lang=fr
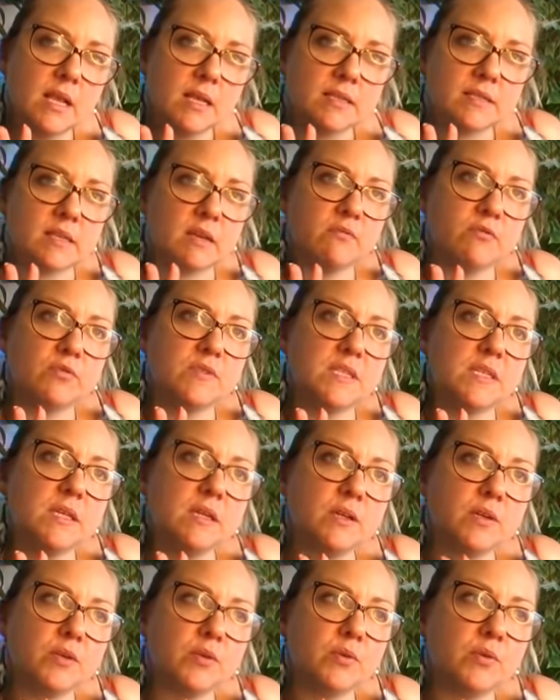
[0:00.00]
Ça veut
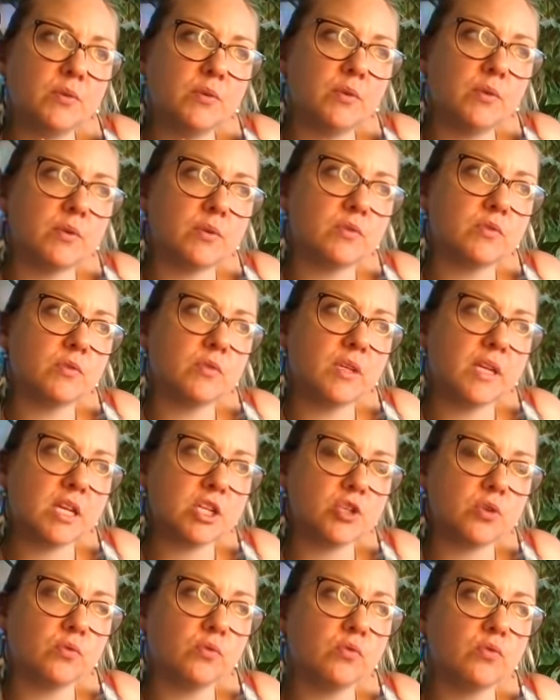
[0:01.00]
dire que euh, se
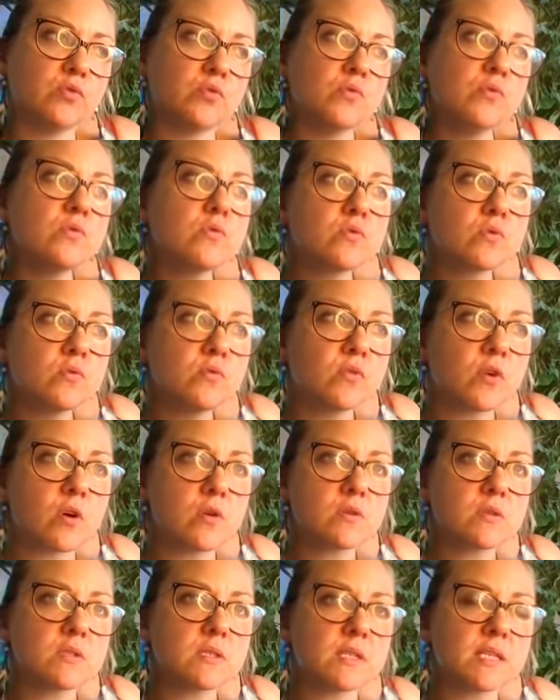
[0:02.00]
cache en dessous une
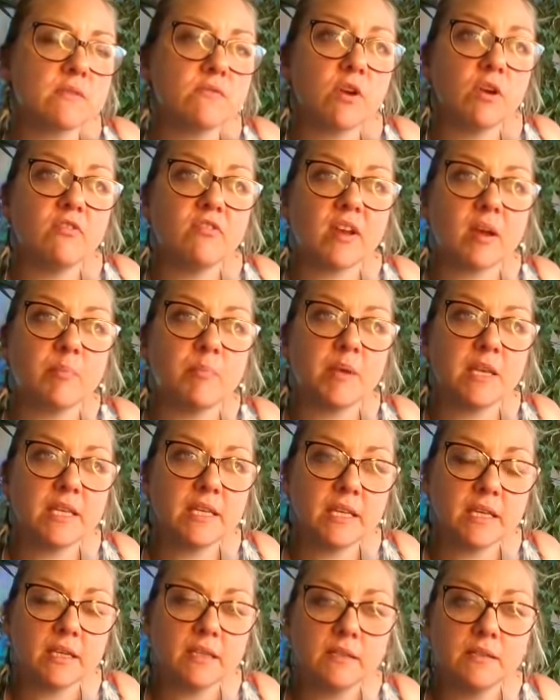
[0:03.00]
souffrance qu'ils veulent faire
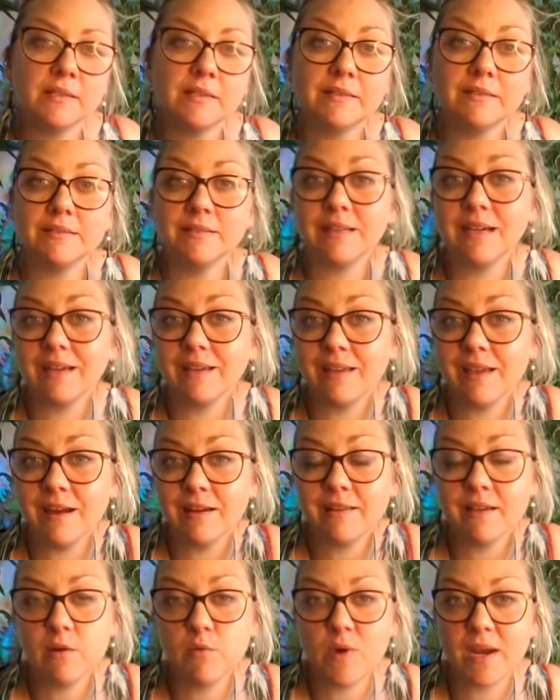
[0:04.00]
payer à
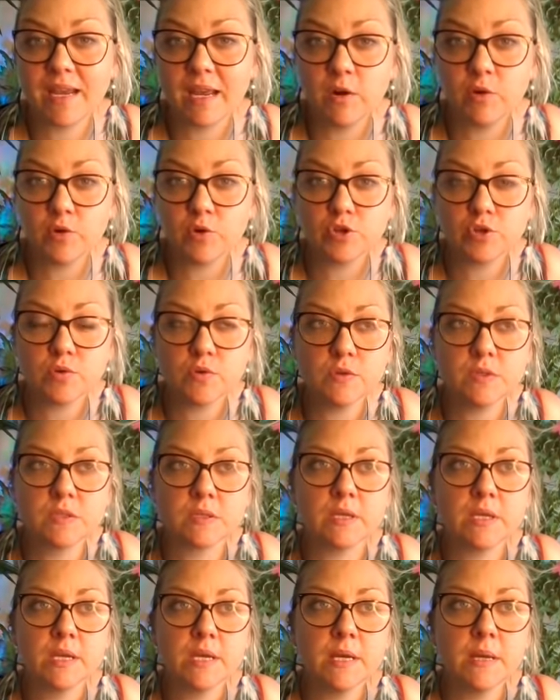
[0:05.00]
quelqu'un ou à quelque
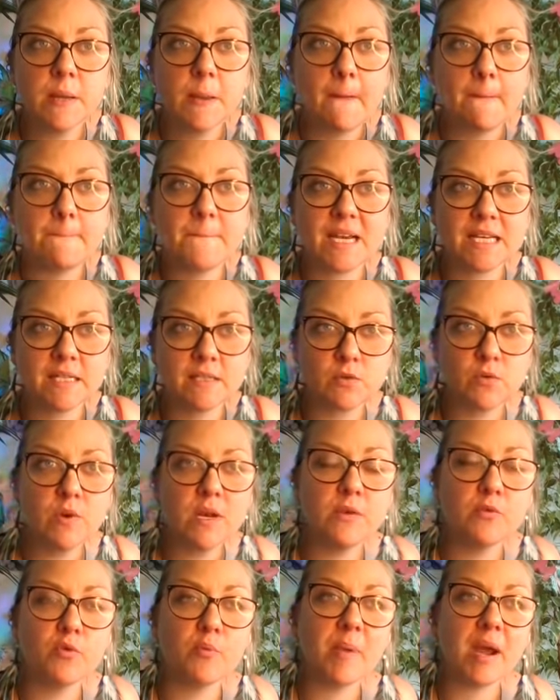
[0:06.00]
chose parce
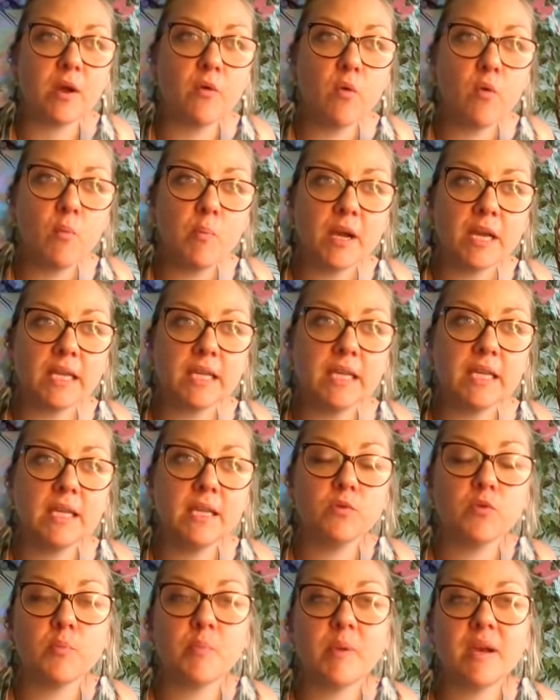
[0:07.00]
qu'ils n'ont pas compris,
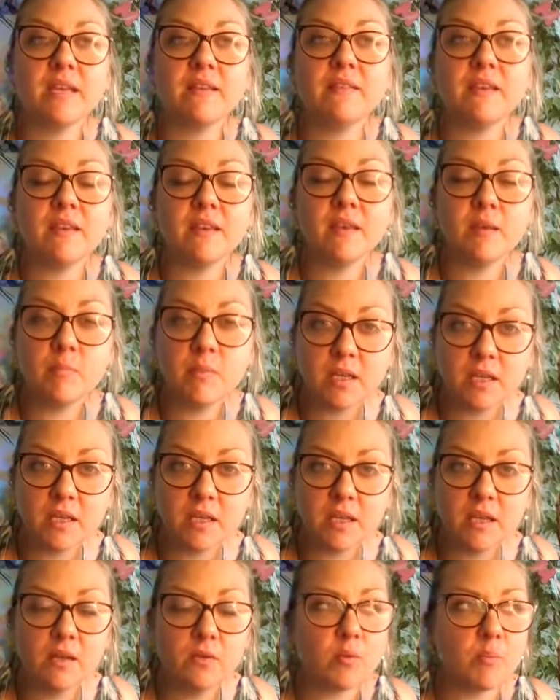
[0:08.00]
ils n'ont pas été
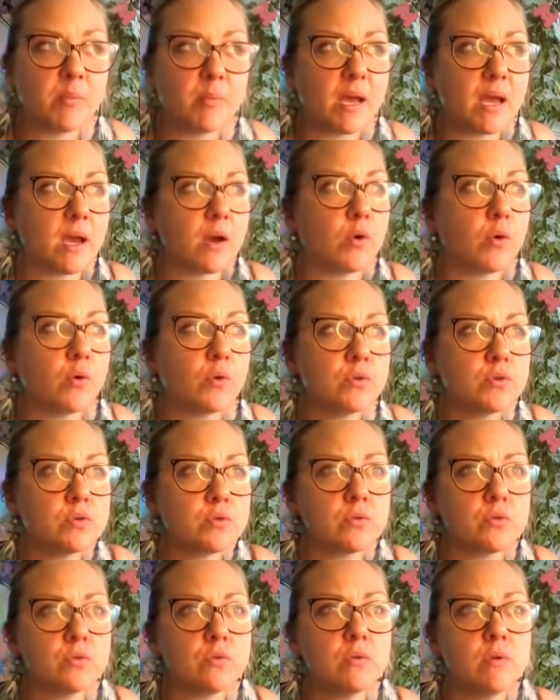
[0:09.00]
aimés, ils n'ont pas
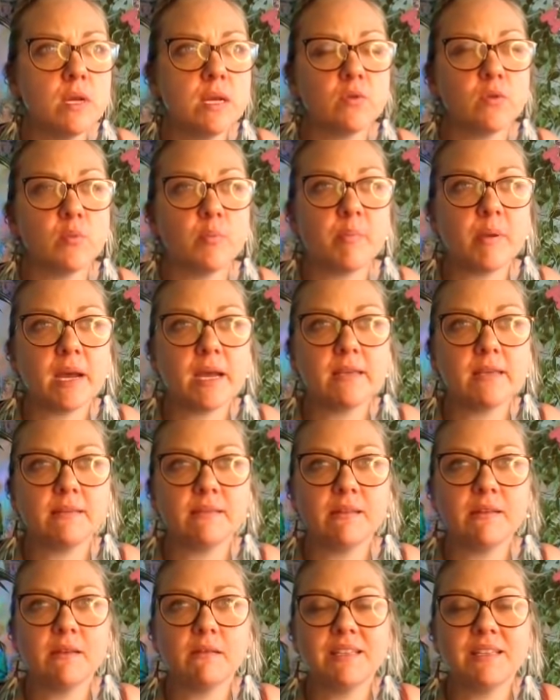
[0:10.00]
reçu, ils n'ont pas
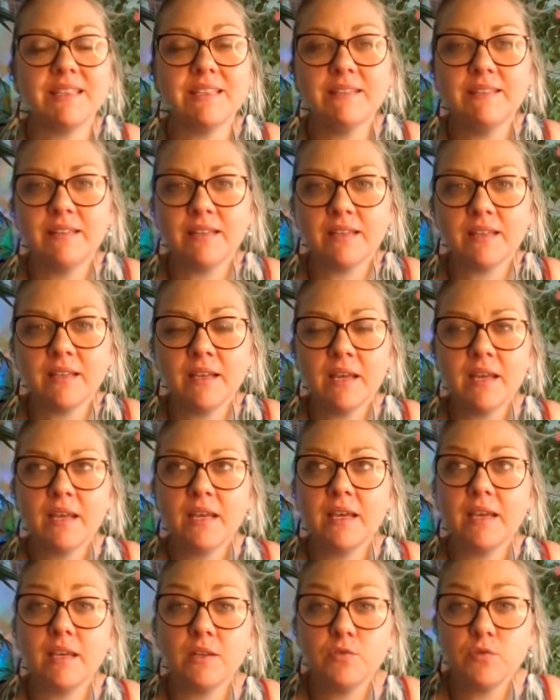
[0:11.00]
été guidés,
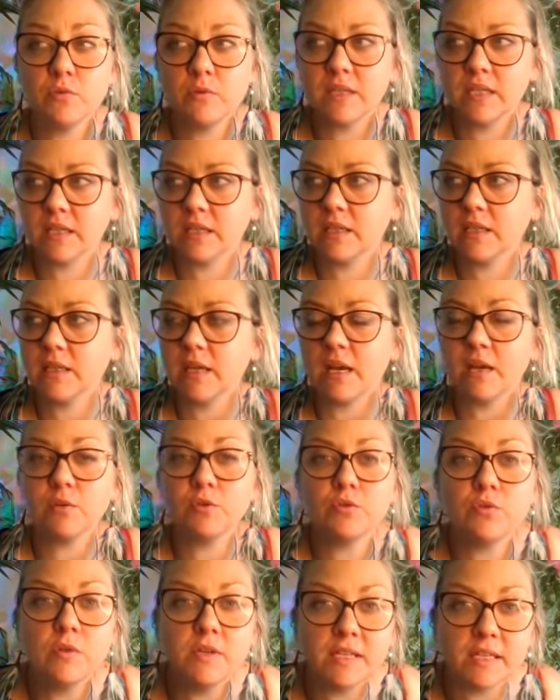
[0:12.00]
éduqués,
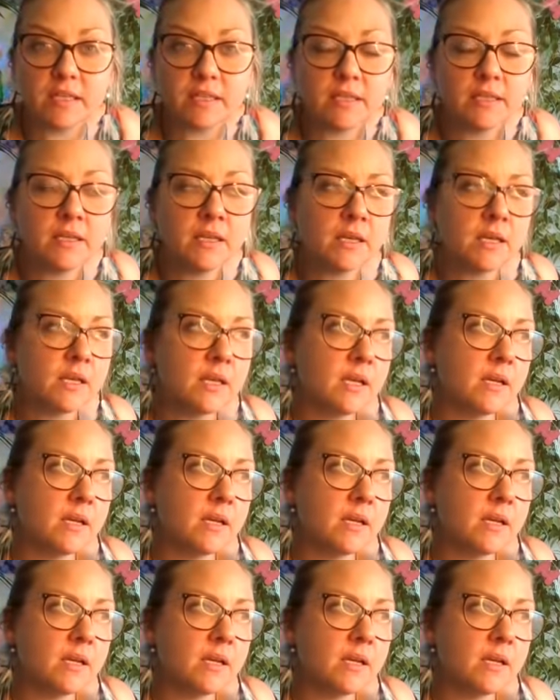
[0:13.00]
inculqués.